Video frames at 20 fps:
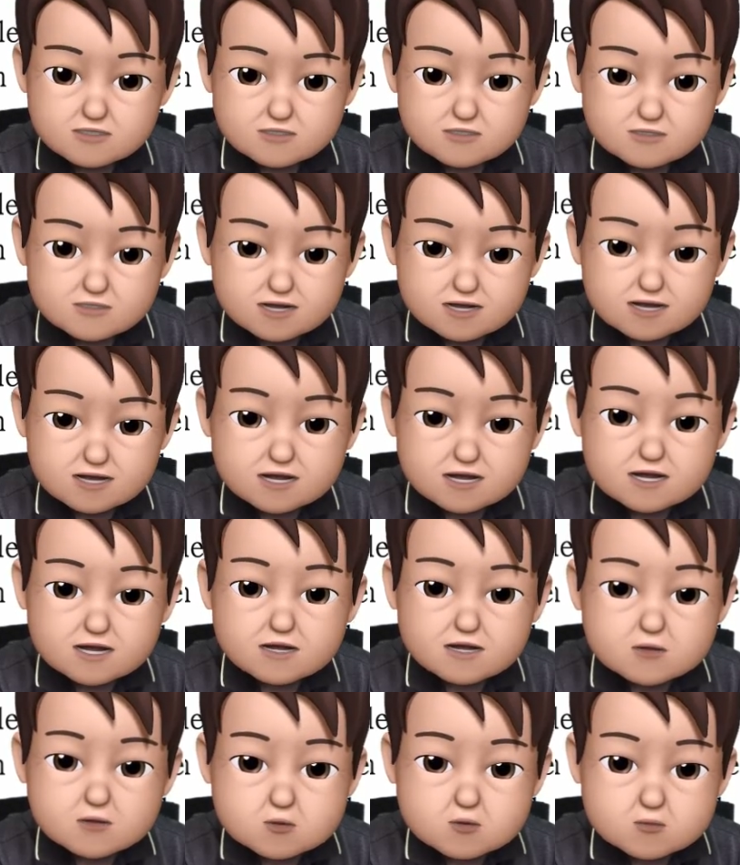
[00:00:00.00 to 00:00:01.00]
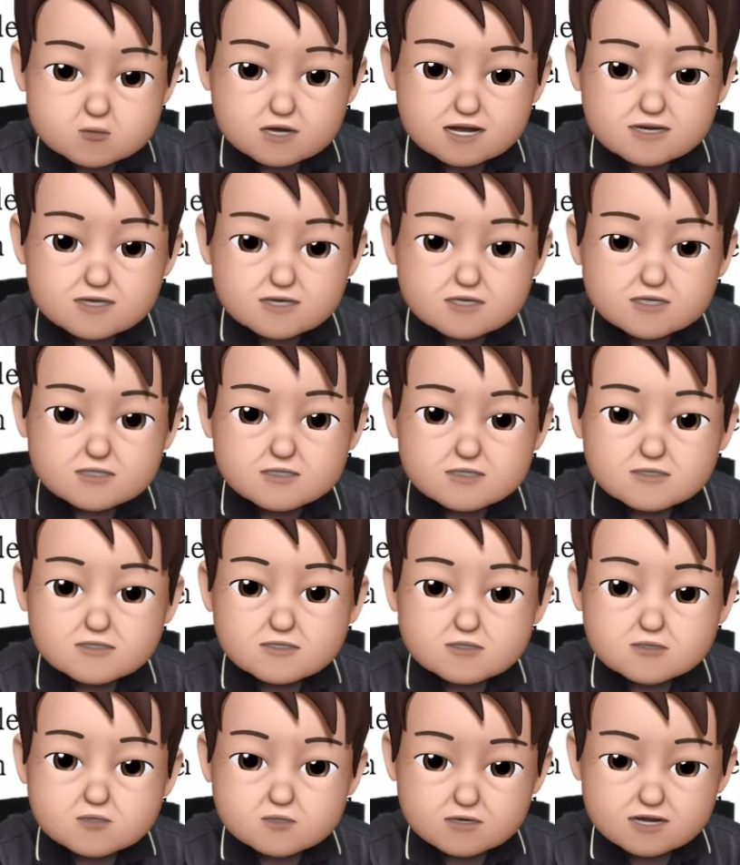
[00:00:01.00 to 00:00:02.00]
너에게 공간을
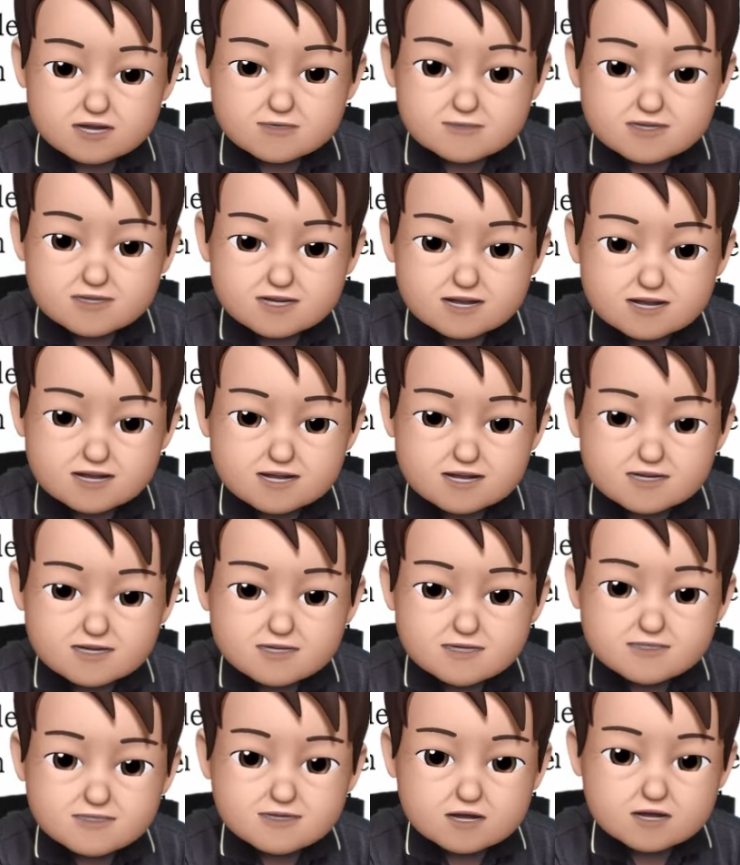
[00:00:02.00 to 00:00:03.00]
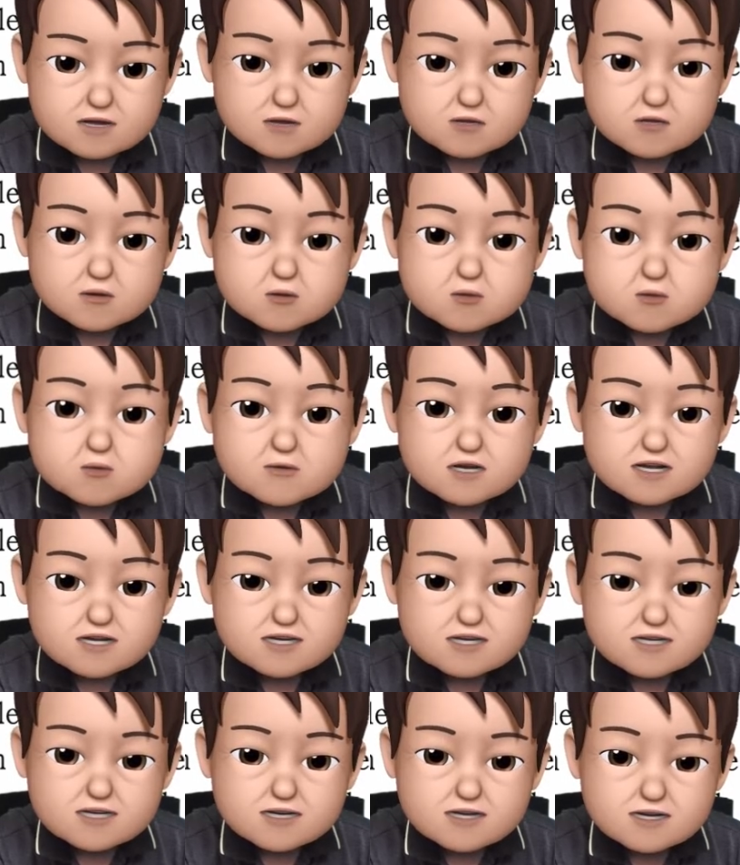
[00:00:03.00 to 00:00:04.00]
주게 됩니다. 자, 어떤
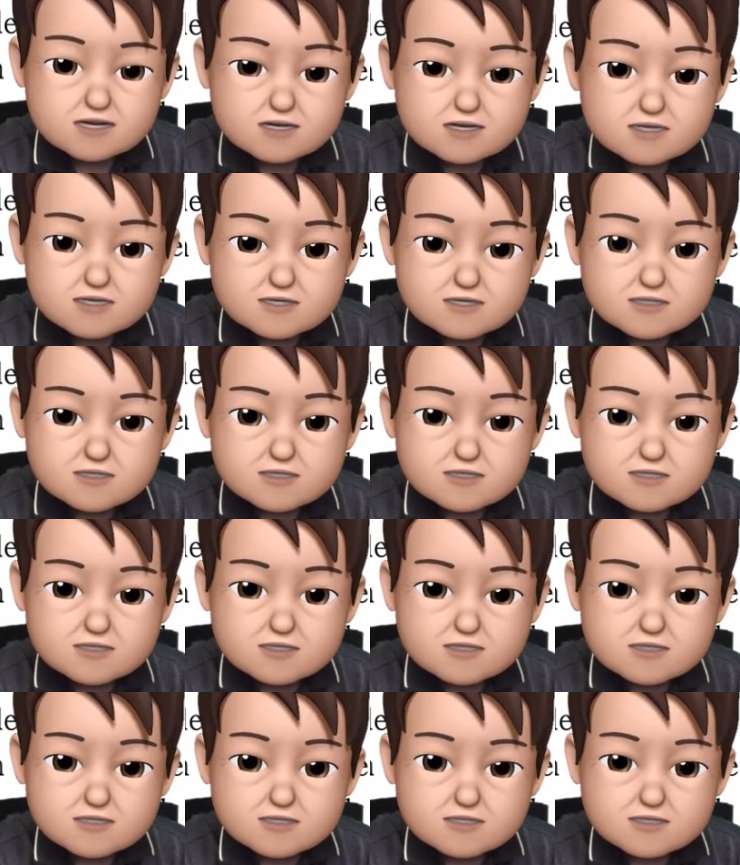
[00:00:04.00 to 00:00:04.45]
공간이니?